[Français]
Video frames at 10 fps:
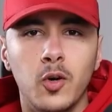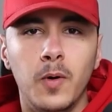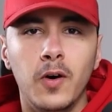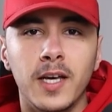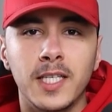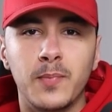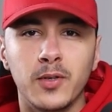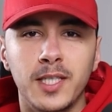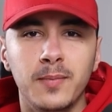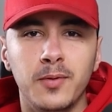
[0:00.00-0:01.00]
Comment est-ce
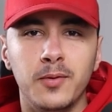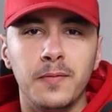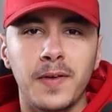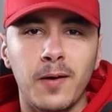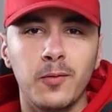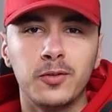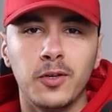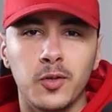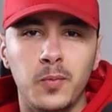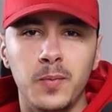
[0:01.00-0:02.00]
possible de faire
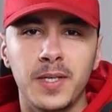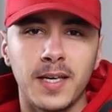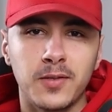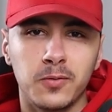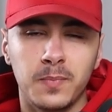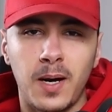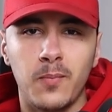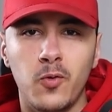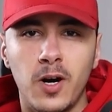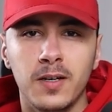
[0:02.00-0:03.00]
autant de publications par
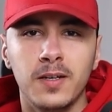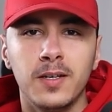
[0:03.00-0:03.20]
mois